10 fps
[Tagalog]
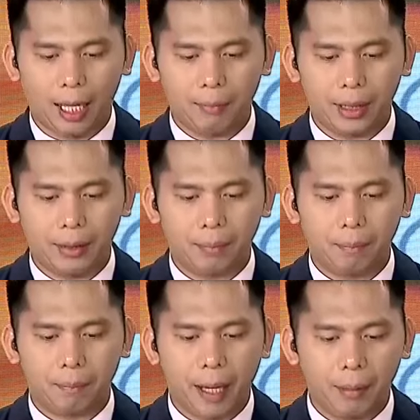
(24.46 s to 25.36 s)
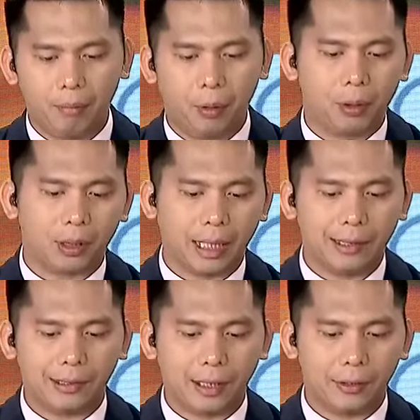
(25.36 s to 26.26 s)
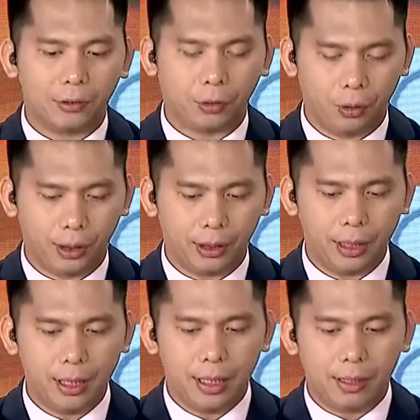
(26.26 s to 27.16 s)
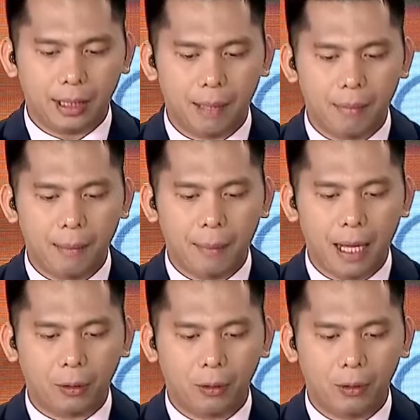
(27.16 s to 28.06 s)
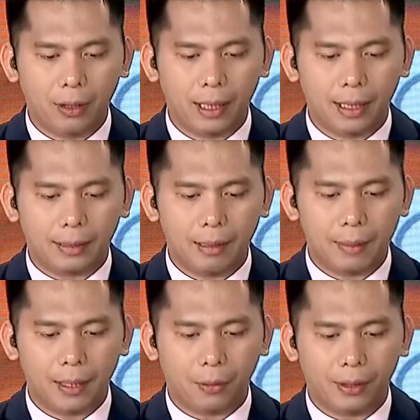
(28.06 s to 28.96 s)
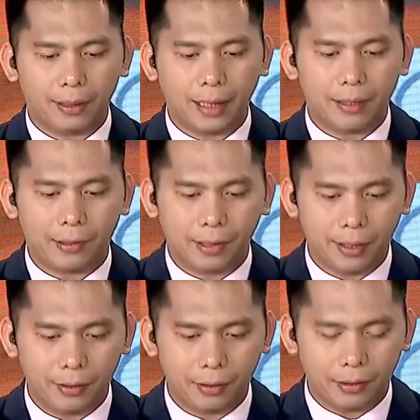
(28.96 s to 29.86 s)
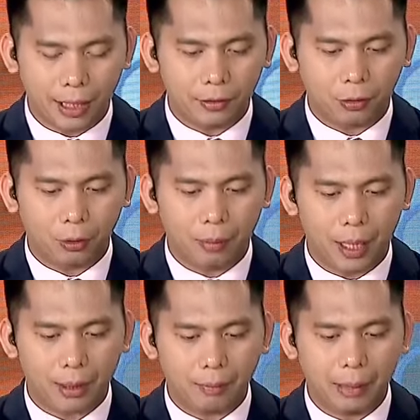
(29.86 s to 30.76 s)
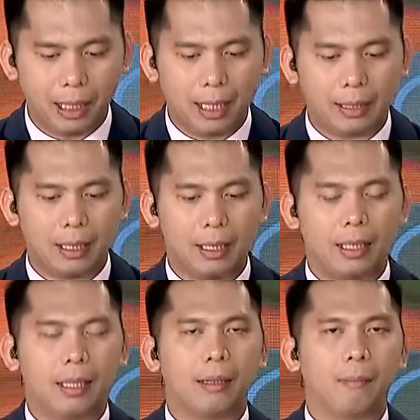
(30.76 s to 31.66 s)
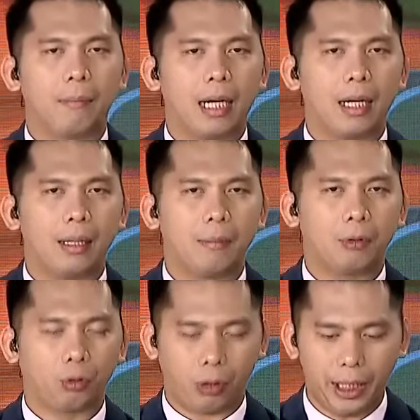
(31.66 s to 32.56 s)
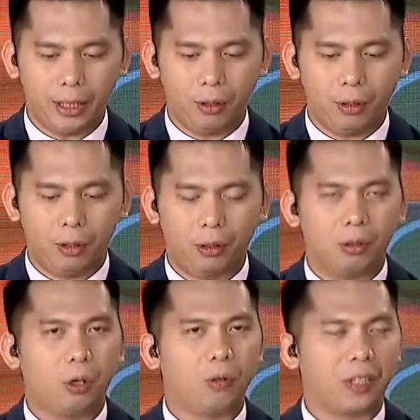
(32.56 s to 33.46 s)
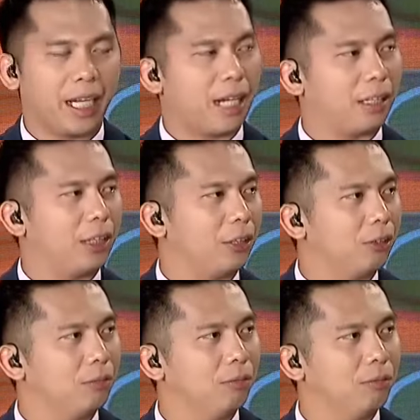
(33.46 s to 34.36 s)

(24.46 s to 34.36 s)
kaming 5 or 10 cents coin. Tama ba ako na nagdeman ako ng 10 cents, Kuya Mark, bilang uh, uh, sukli o overreacting yon? Uh, ah,